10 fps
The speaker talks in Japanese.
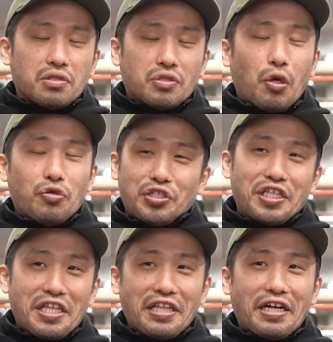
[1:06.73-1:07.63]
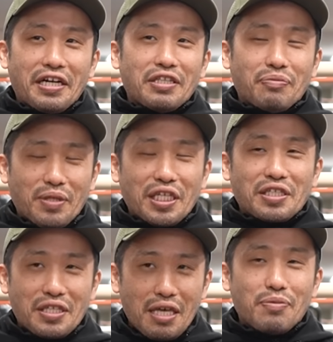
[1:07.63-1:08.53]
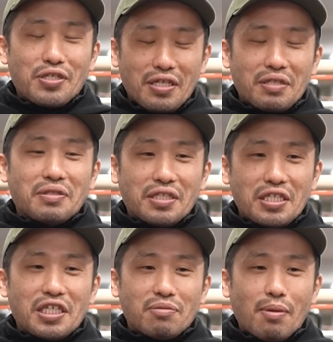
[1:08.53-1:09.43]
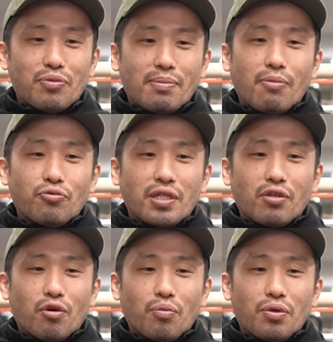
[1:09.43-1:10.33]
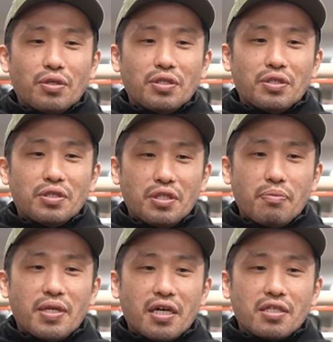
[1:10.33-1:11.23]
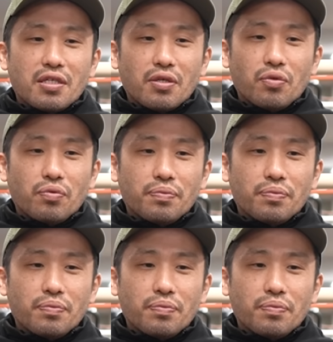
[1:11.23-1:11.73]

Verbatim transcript: そういう試合にはならない。確かにデイビスが全然1番2番上だとね見られてたけど、